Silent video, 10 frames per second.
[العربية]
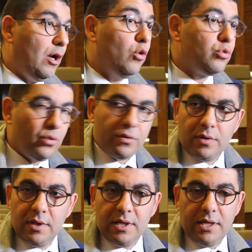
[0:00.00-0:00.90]
الحضور
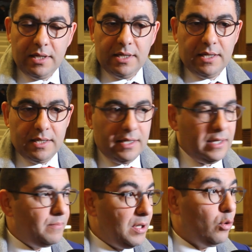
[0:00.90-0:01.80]

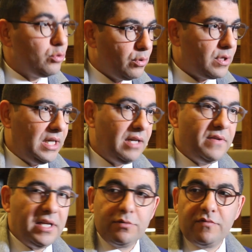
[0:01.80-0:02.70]
آه، بحضور يعني
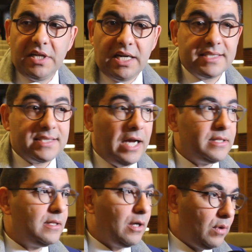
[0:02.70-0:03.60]
الفنانات والفنانين على الصعيد
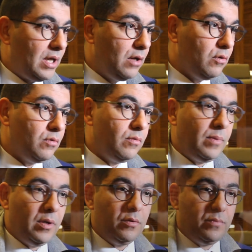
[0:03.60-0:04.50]
الدولي وب,
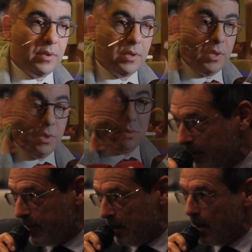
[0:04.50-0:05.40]
وب
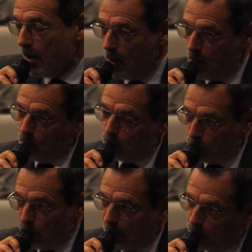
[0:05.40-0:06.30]
وب يعني
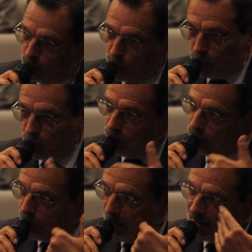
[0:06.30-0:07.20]

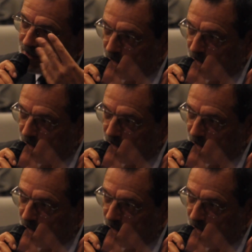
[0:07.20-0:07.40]
الثمن ديال